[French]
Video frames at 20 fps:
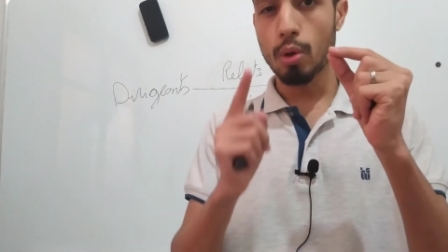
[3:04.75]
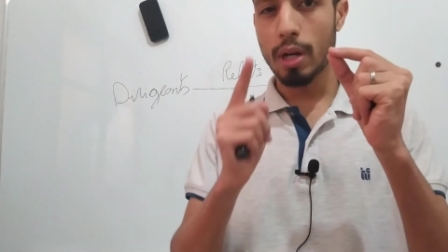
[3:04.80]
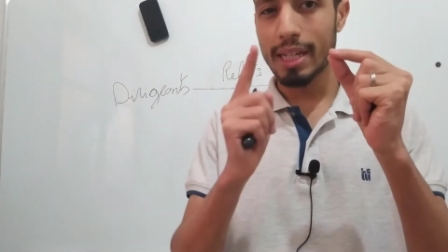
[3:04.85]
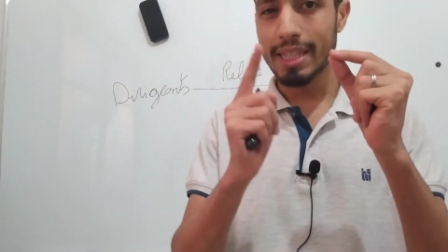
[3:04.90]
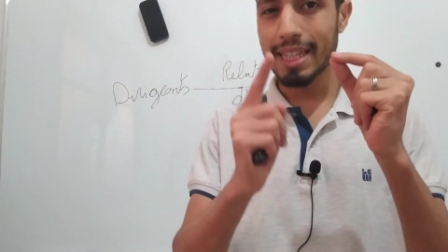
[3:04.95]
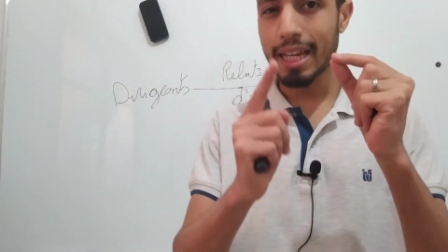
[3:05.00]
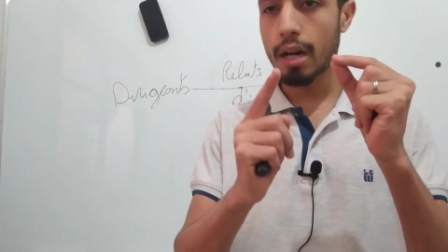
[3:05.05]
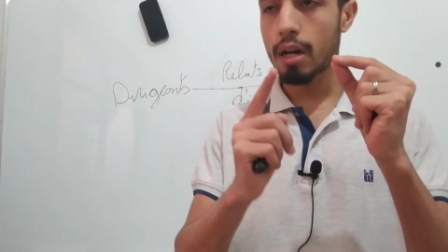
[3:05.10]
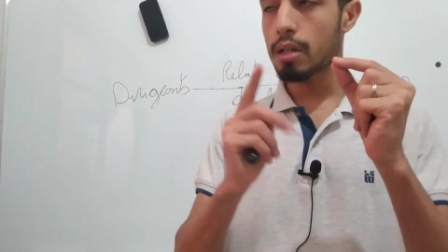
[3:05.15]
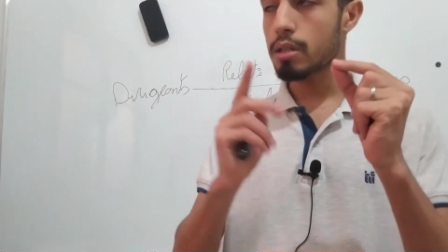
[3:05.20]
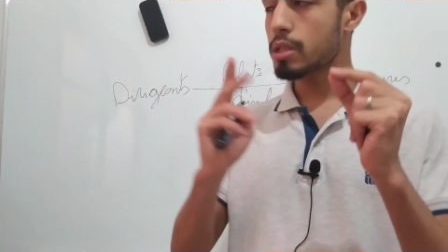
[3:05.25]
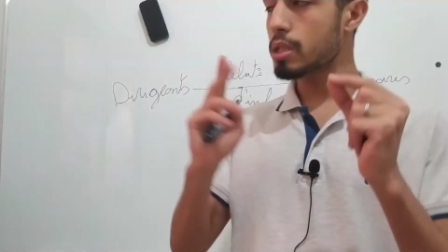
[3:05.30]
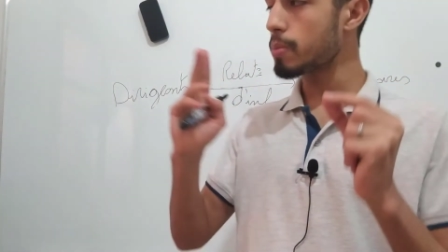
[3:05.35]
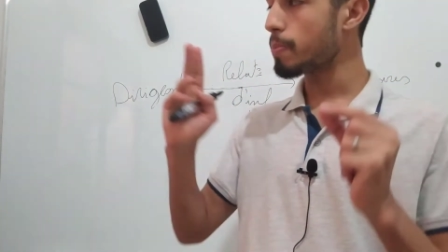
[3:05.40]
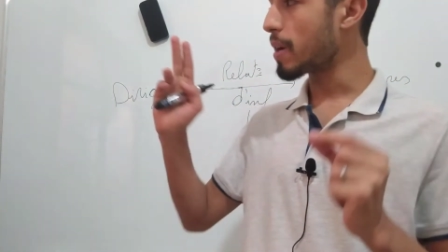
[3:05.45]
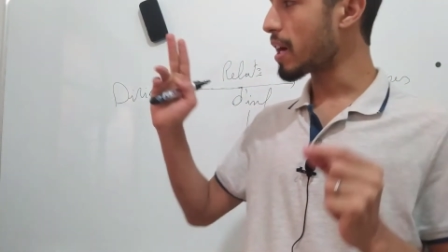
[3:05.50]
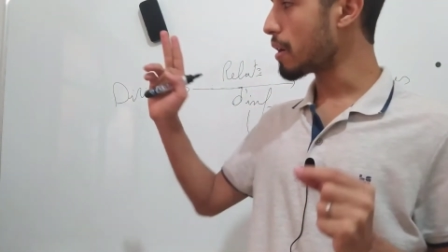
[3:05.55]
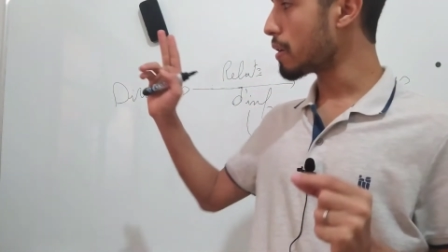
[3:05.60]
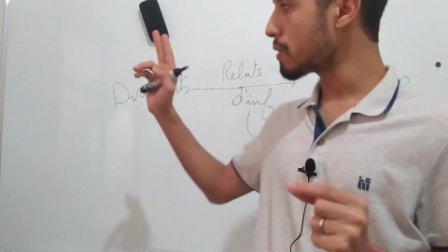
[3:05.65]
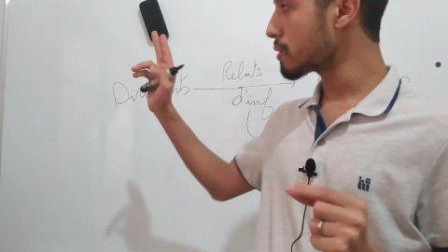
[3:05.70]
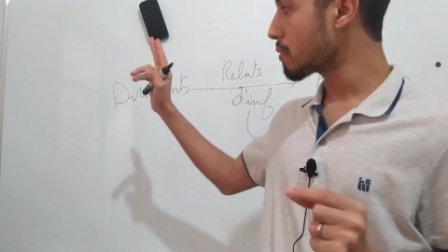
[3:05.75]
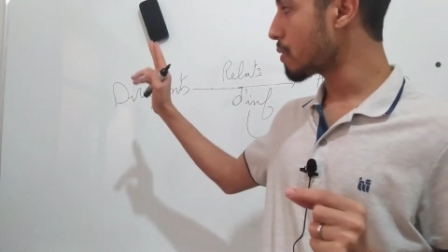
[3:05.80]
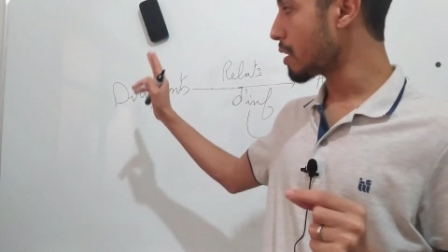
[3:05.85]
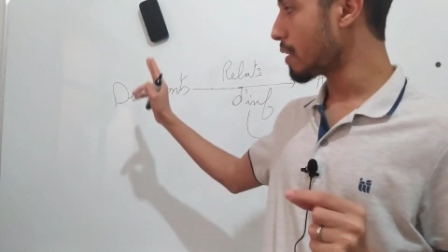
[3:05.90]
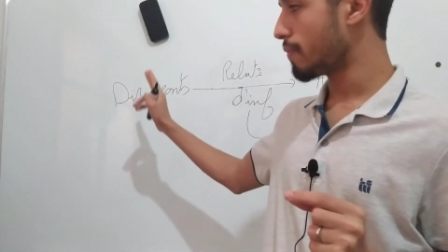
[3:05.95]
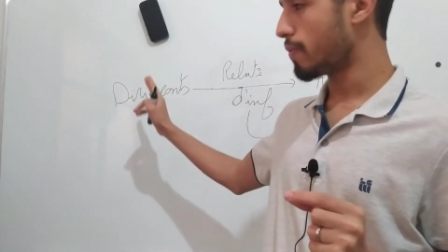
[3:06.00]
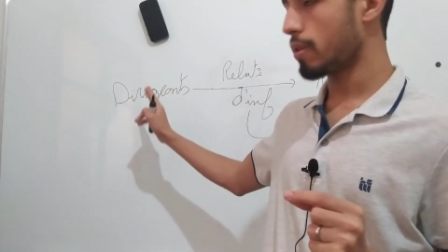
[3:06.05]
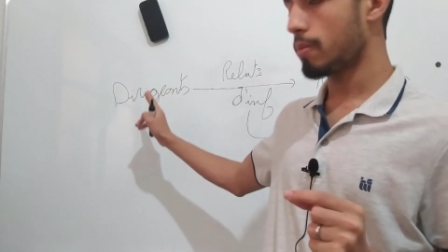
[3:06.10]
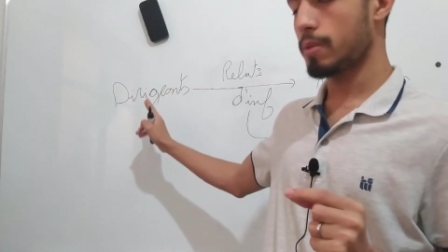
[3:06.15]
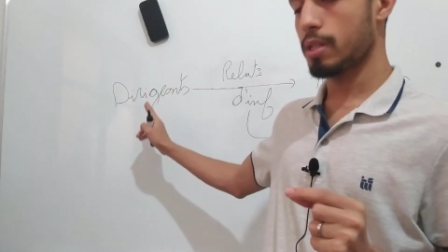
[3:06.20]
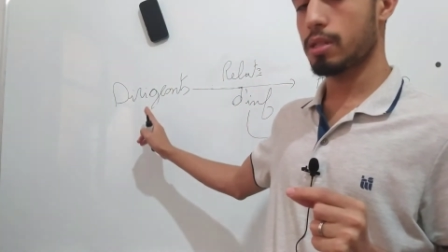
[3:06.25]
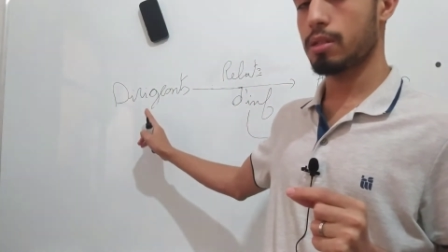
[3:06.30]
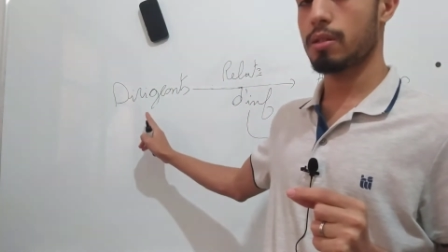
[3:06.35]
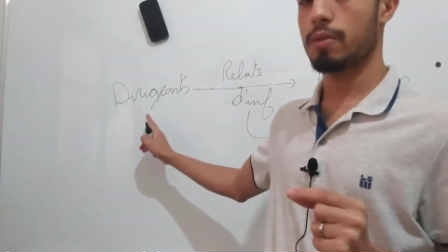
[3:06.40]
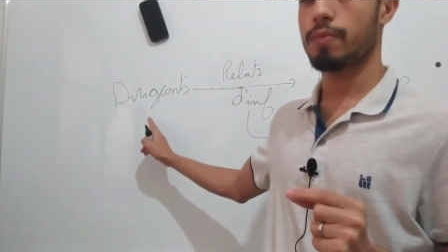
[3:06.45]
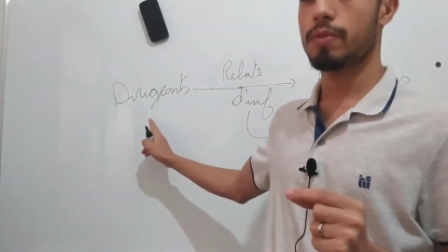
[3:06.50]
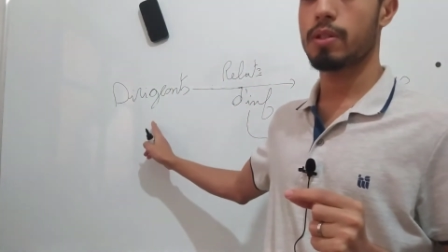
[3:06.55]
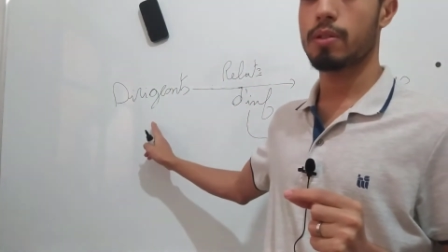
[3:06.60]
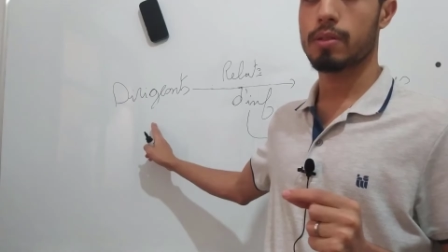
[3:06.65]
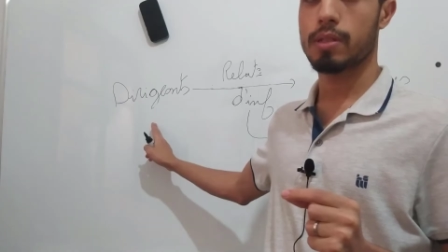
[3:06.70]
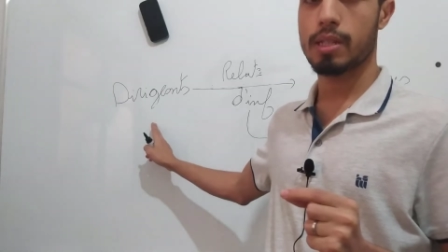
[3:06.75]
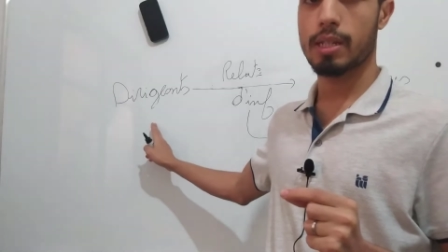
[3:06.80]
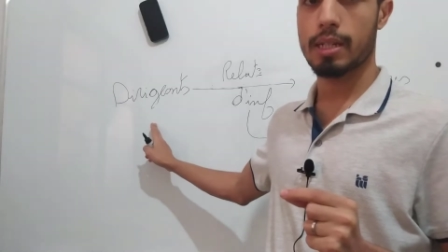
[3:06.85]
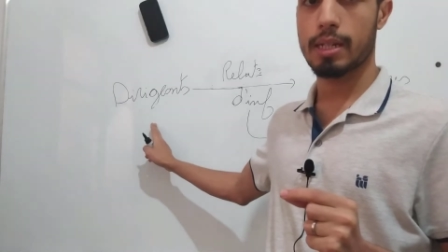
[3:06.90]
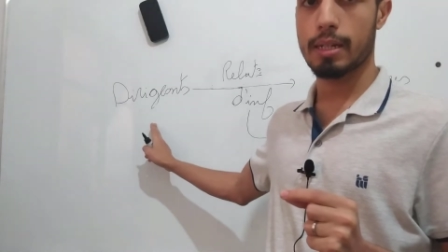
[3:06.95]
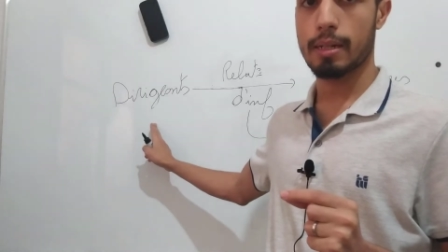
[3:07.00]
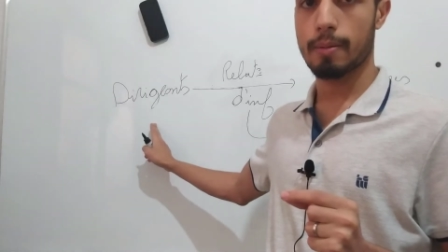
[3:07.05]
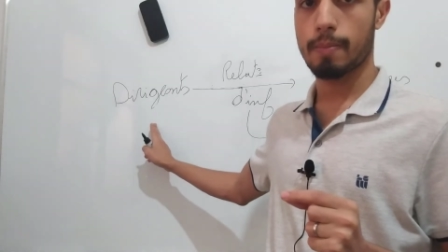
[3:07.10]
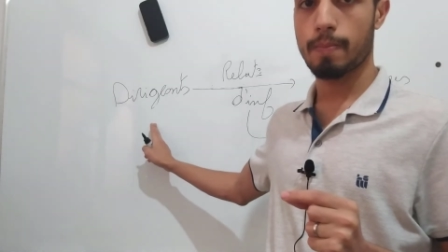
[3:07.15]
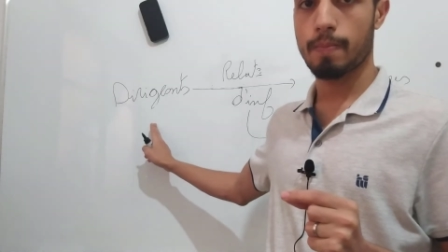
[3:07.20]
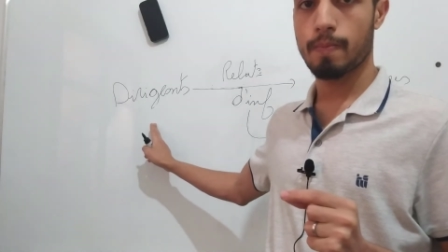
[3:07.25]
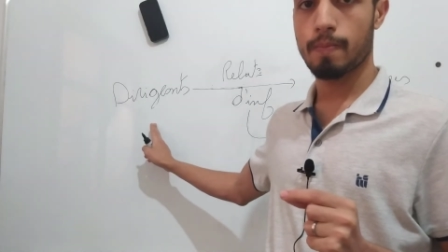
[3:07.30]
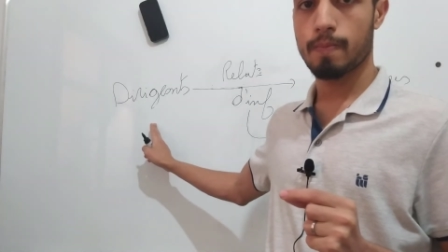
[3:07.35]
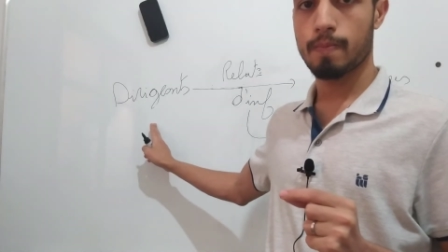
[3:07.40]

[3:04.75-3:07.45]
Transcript: de la transparence de l'information financière.